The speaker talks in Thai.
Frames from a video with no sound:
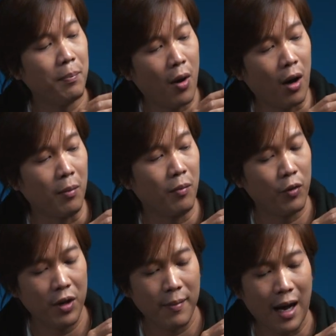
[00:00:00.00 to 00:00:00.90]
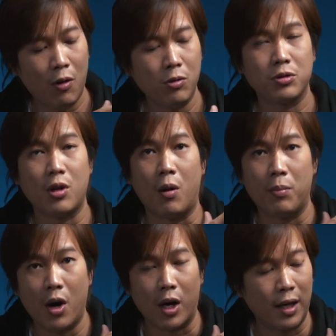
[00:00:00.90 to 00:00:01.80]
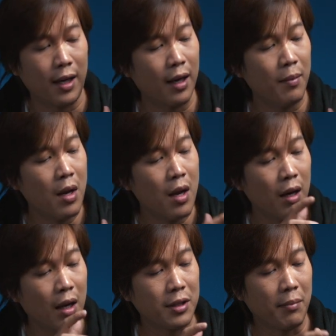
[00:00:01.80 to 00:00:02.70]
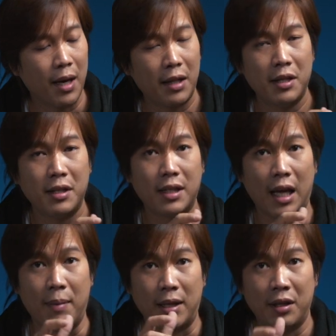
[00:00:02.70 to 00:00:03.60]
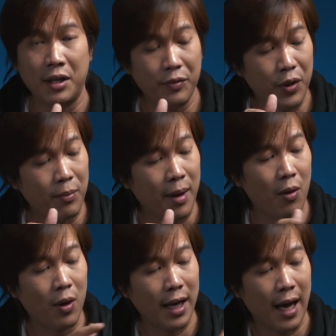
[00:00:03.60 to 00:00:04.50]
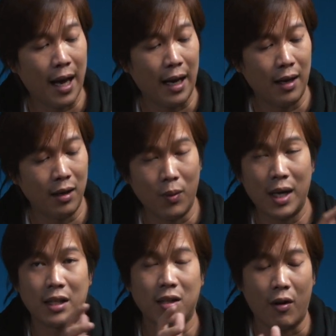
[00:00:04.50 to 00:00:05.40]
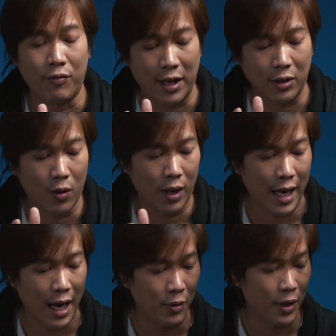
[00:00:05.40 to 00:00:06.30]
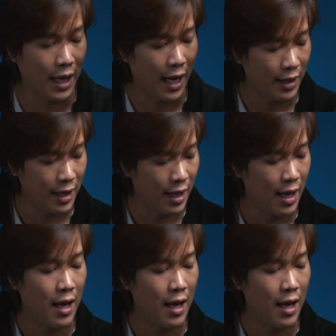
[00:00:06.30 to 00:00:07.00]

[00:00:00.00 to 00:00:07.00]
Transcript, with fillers: นพอร์ต V-Mount สอง พอร์ตนะครับเราสามารถที่จะใส่แบตเตอรี่ V-Mount ก็ได้หรือว่าจะต่อไฟตรงก็ได้โดยการที่